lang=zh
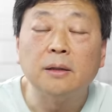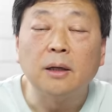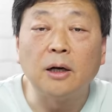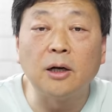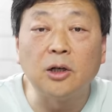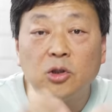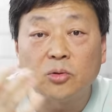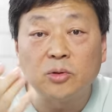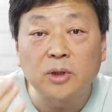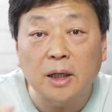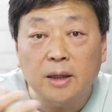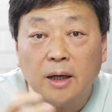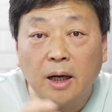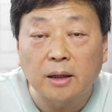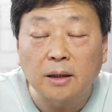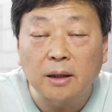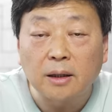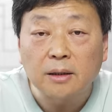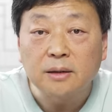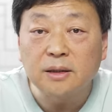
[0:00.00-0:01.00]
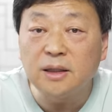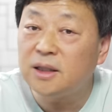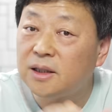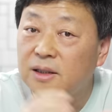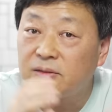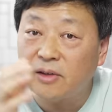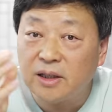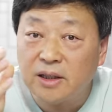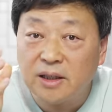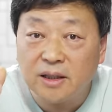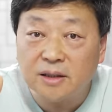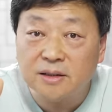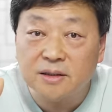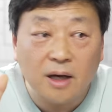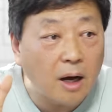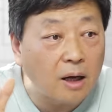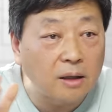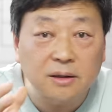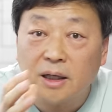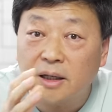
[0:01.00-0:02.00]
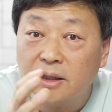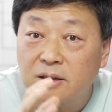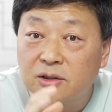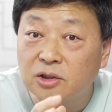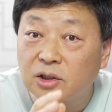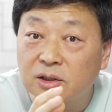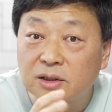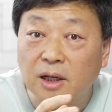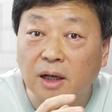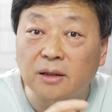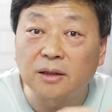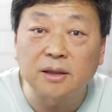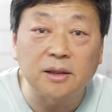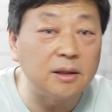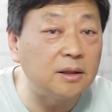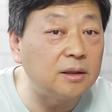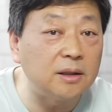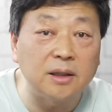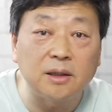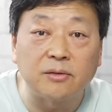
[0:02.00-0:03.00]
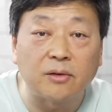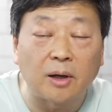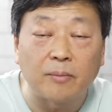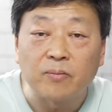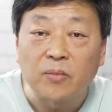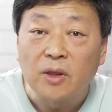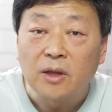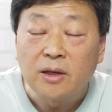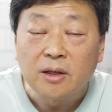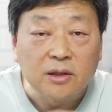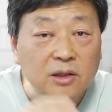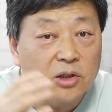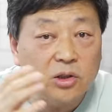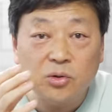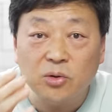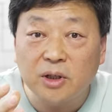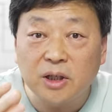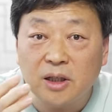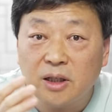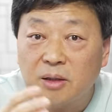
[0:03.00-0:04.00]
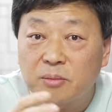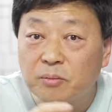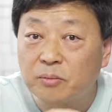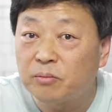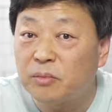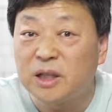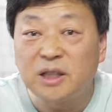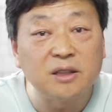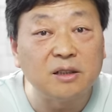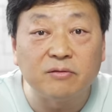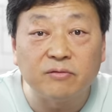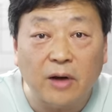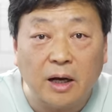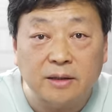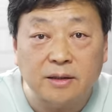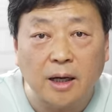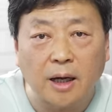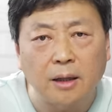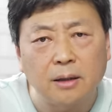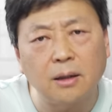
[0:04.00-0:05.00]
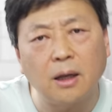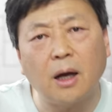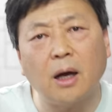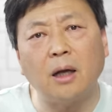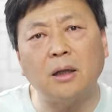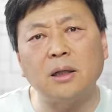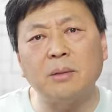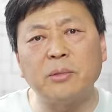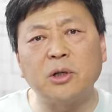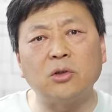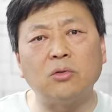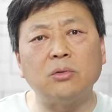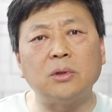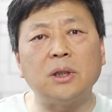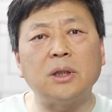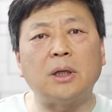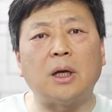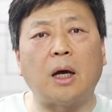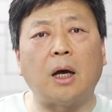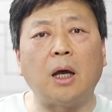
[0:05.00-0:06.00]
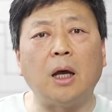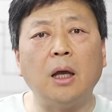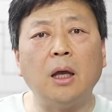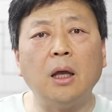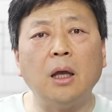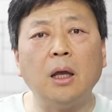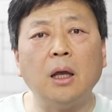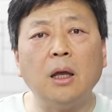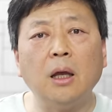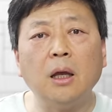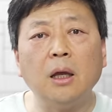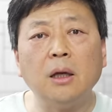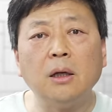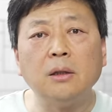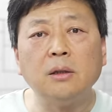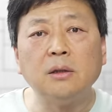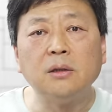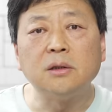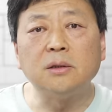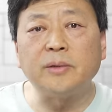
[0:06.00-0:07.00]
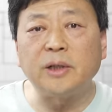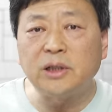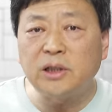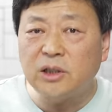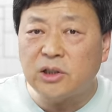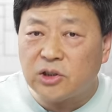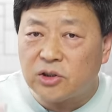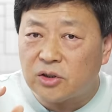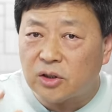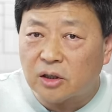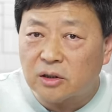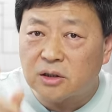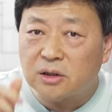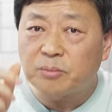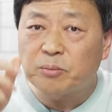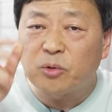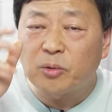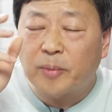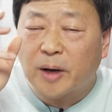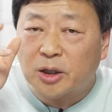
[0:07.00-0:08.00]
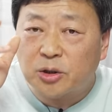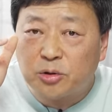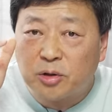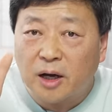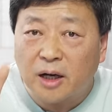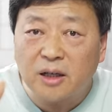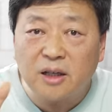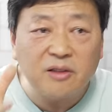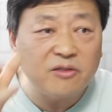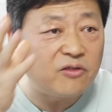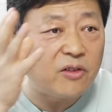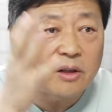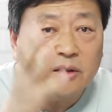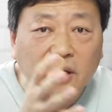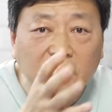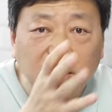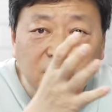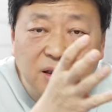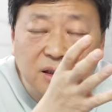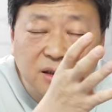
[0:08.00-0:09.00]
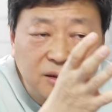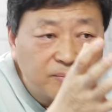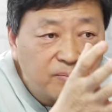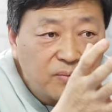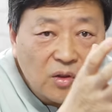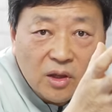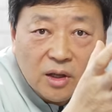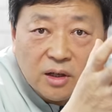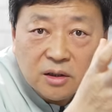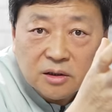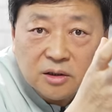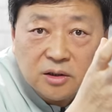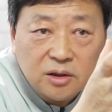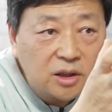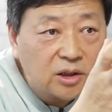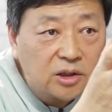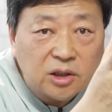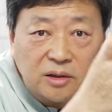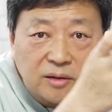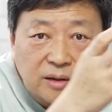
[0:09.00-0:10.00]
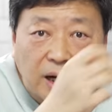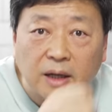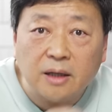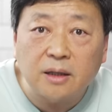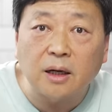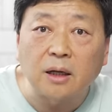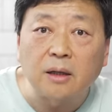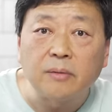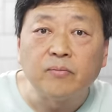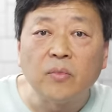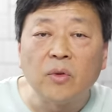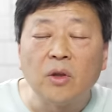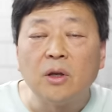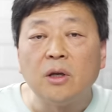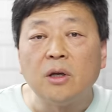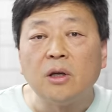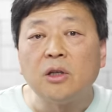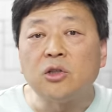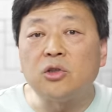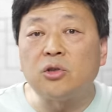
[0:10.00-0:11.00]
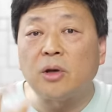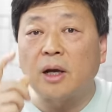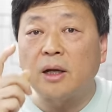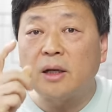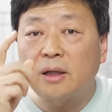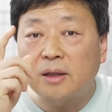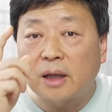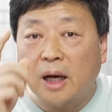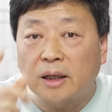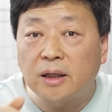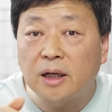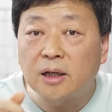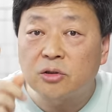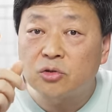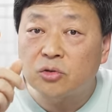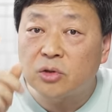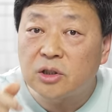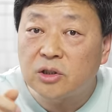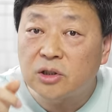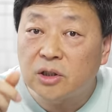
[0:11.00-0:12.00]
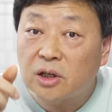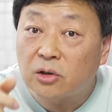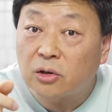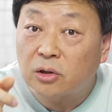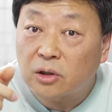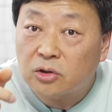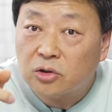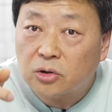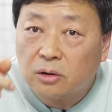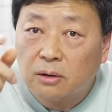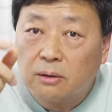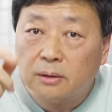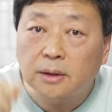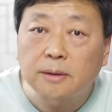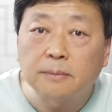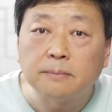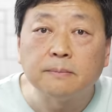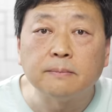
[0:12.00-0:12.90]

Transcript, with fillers: 而钟闪闪呢？你以为你藏在浙江的一个地方，你就可以闷声发财？哪那么容易啊？是吧？你只要是不把权力放在一个这个圣坛上，权力哪天随时也有可能找到你。